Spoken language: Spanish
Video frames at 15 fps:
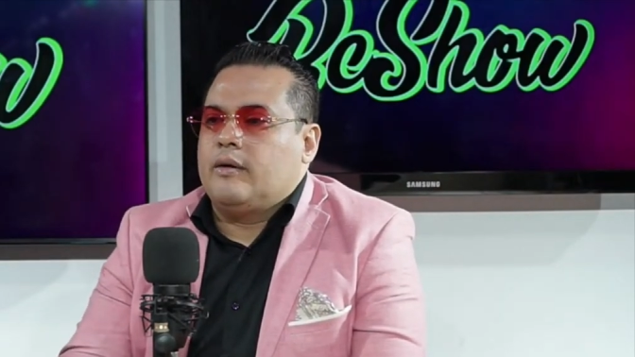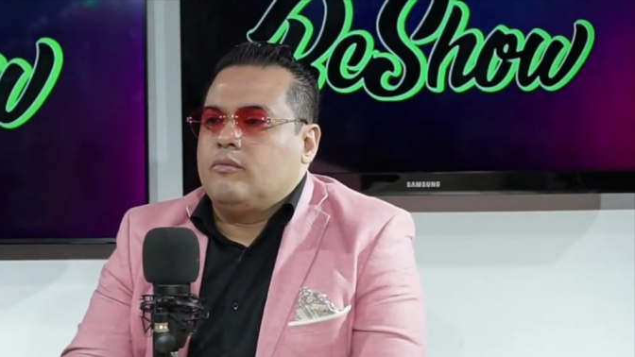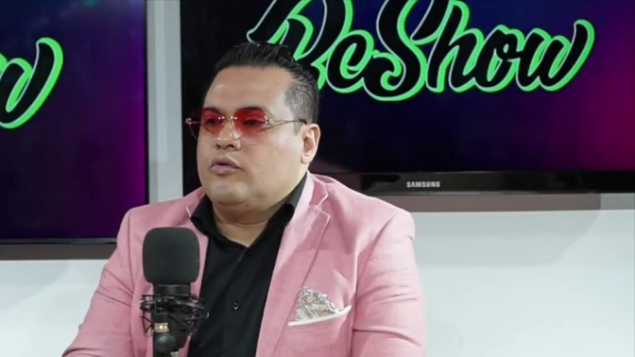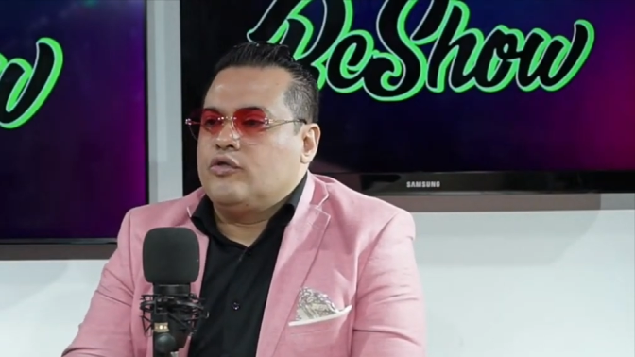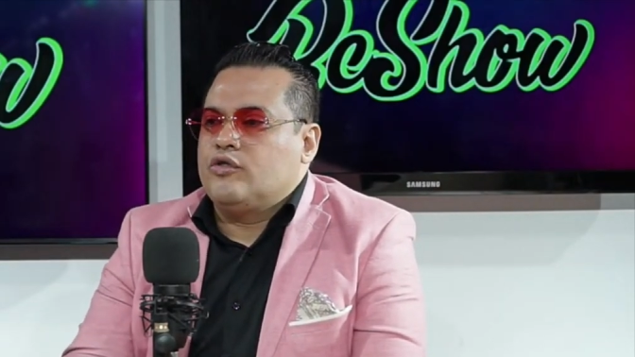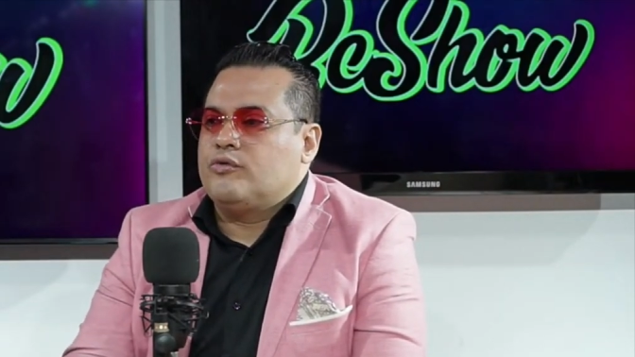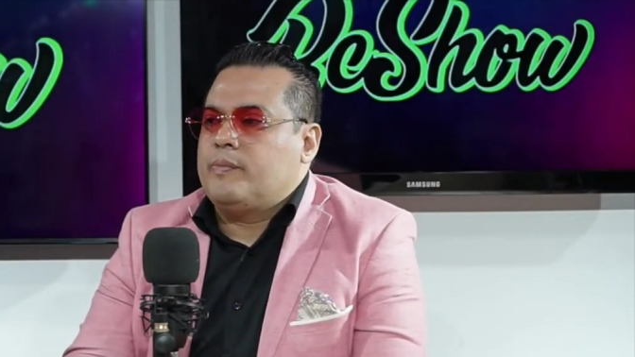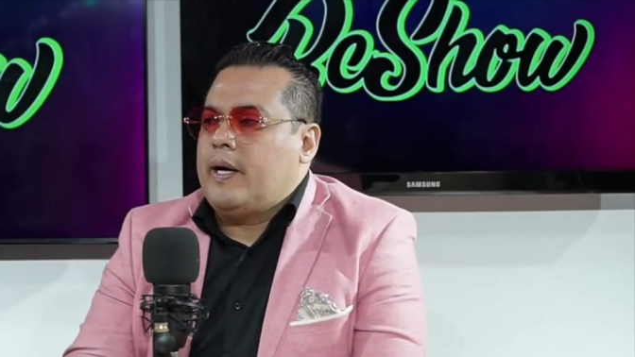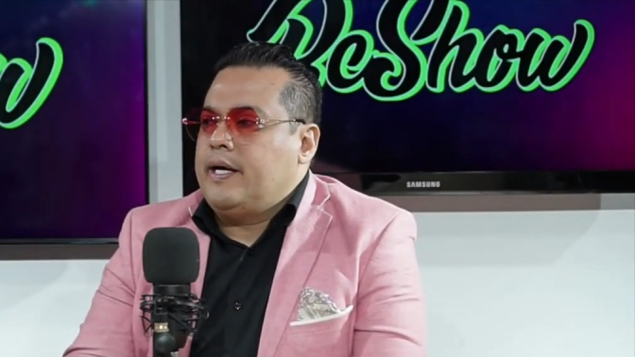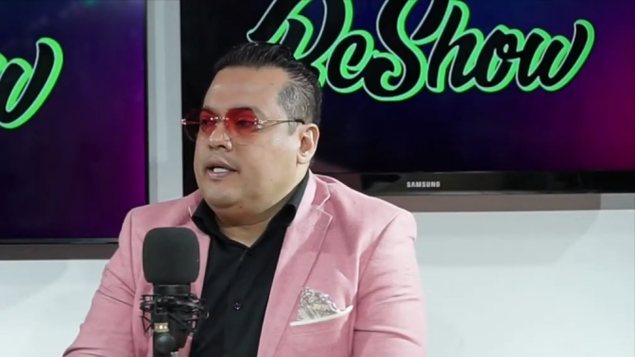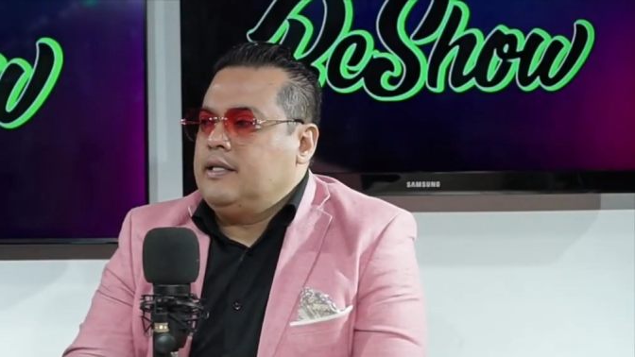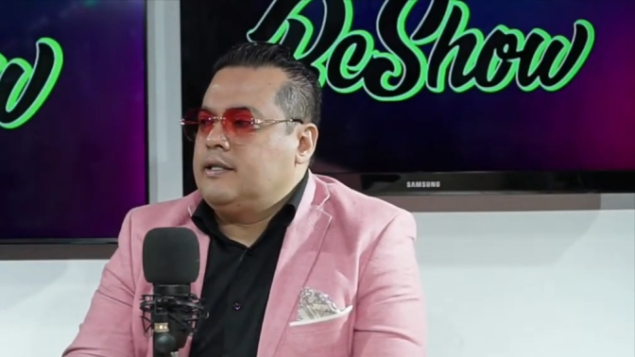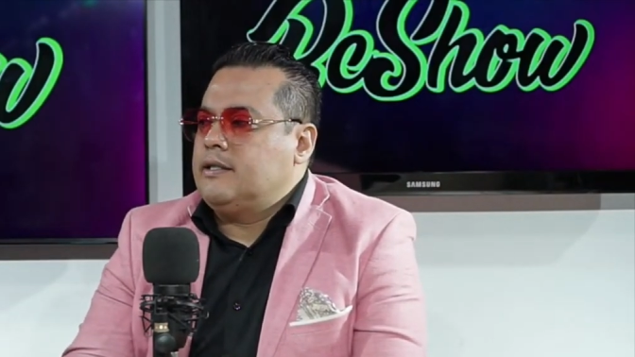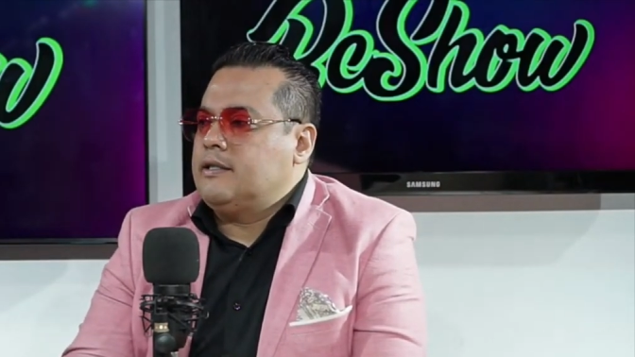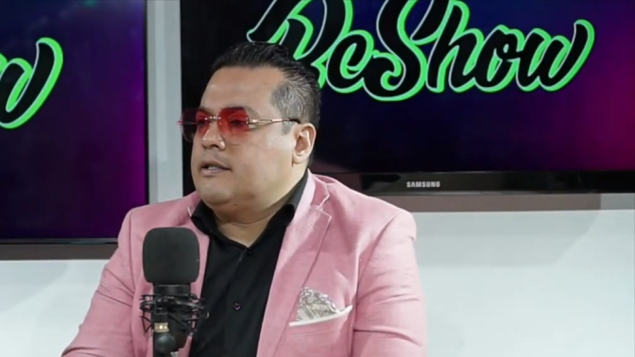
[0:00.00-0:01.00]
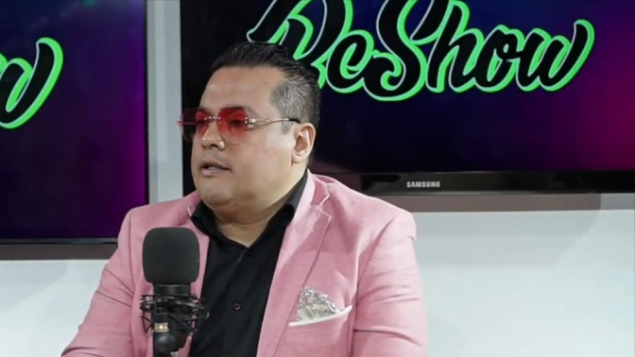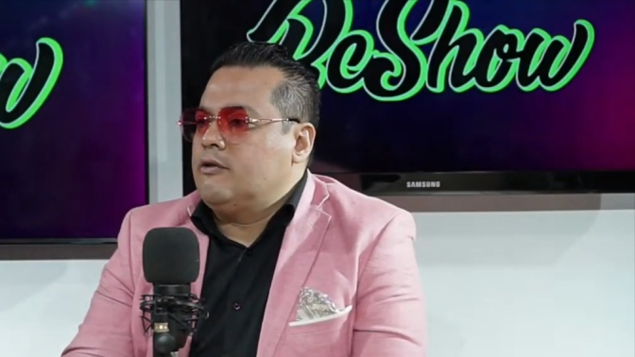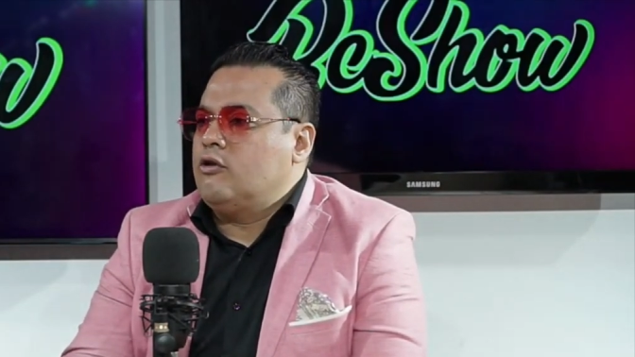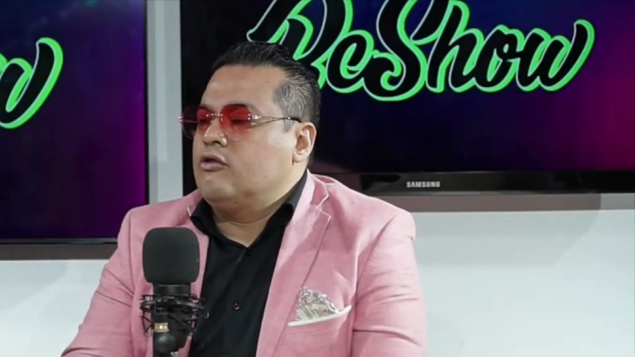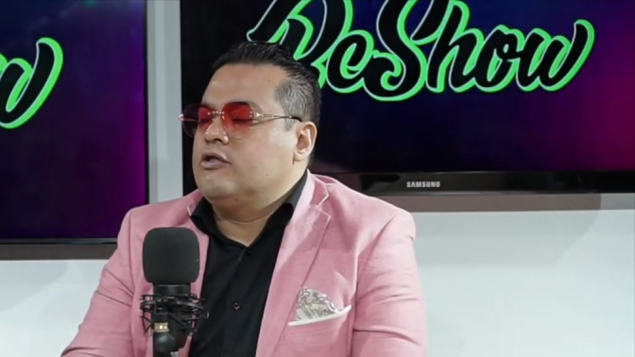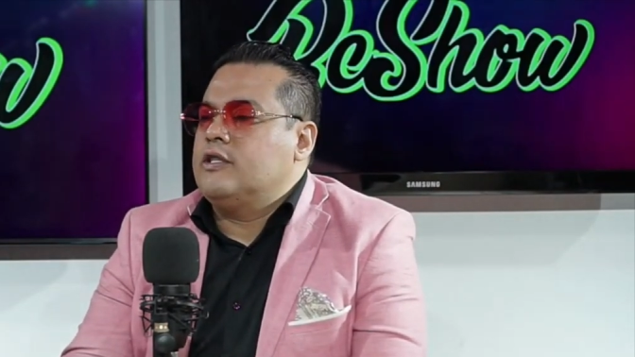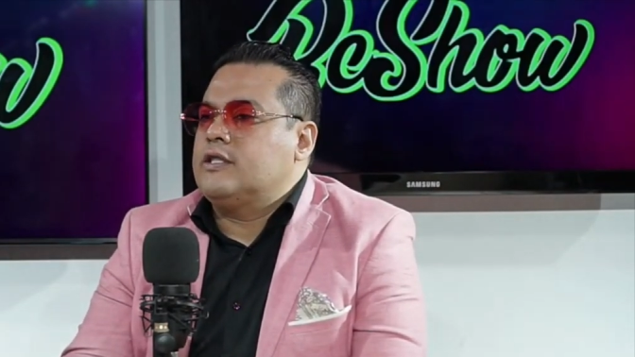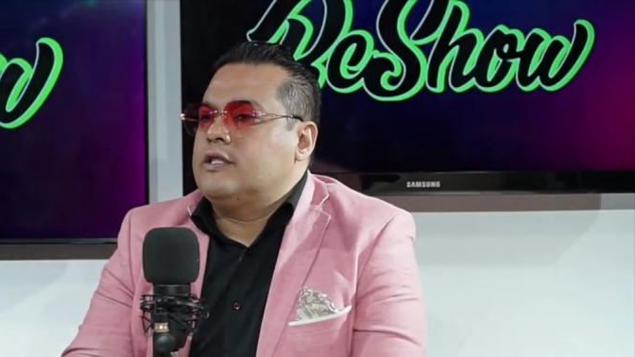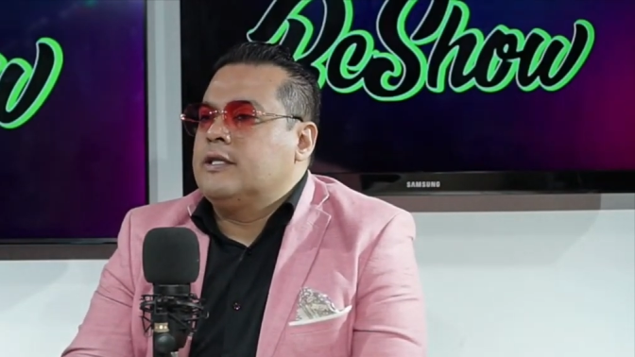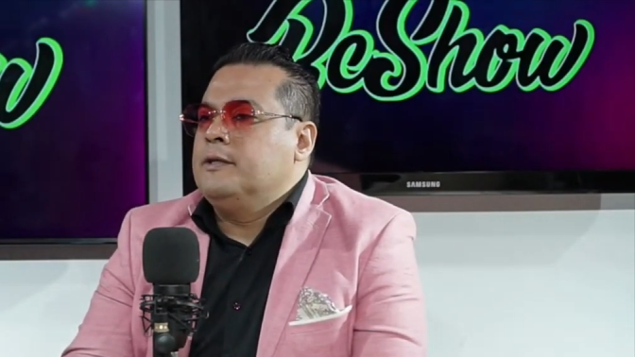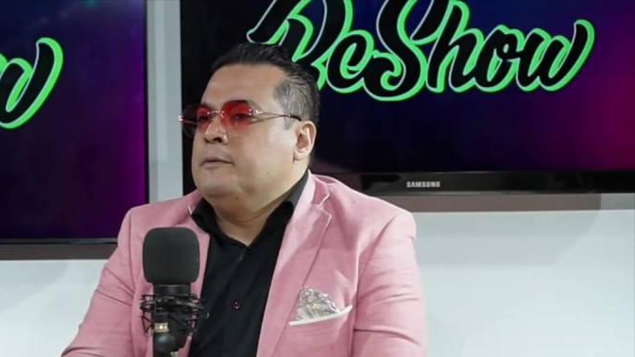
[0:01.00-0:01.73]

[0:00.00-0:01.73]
muchos países, entonces,